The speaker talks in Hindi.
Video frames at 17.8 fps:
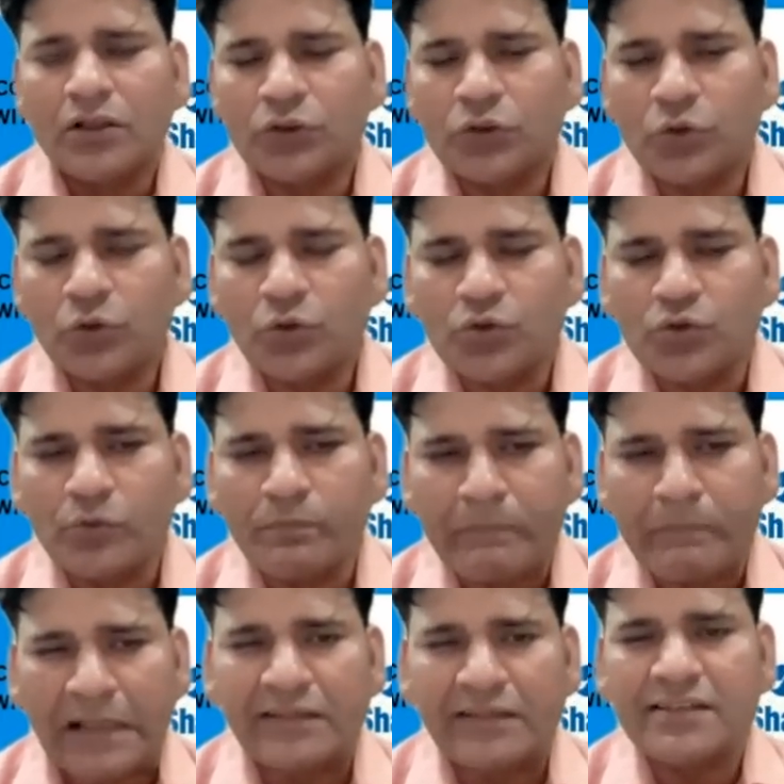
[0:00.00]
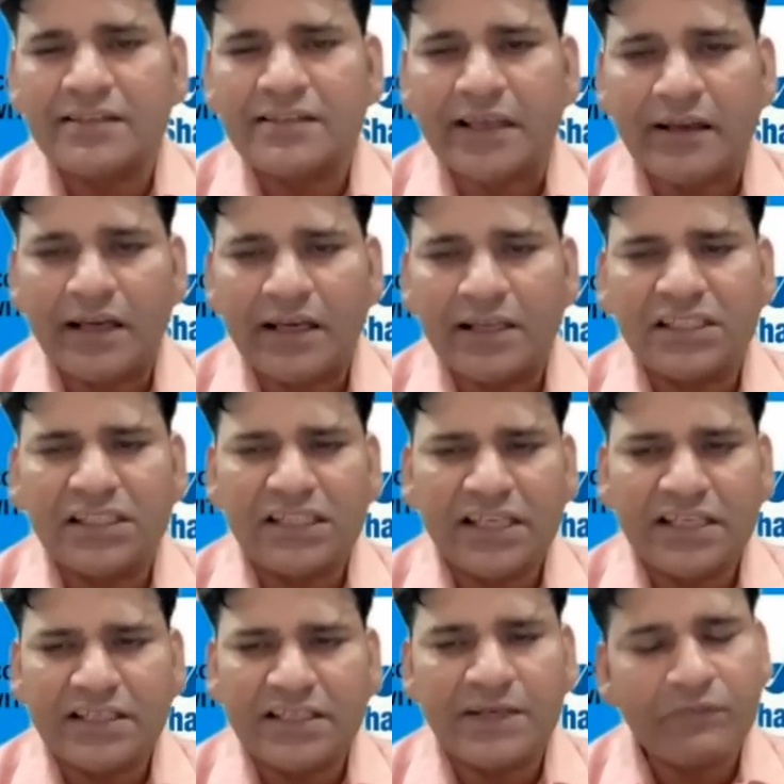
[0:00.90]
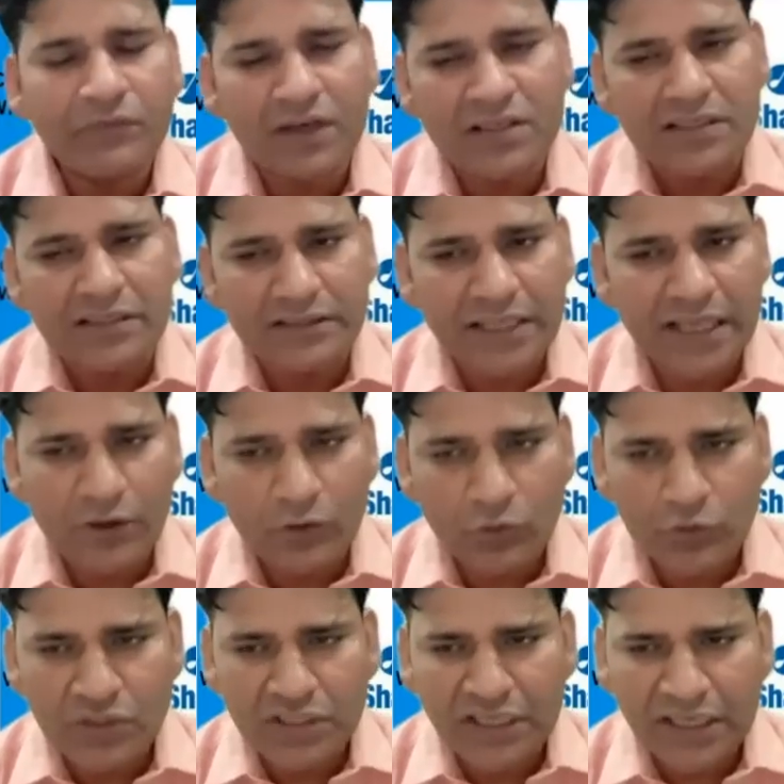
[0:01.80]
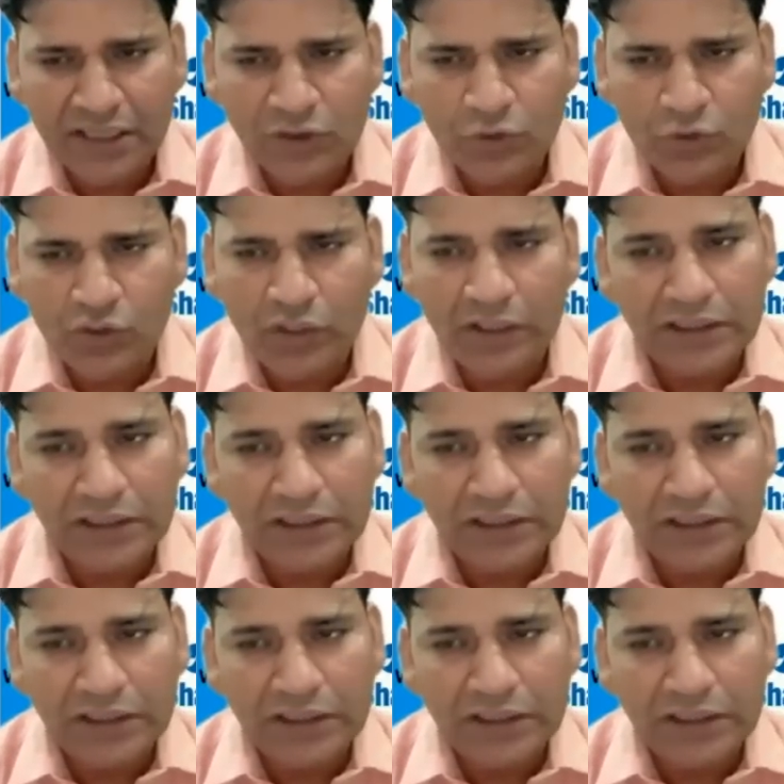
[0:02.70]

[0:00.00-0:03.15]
235 के लक्ष्य ये अचीव कर सकता है क्लोजिंग है दो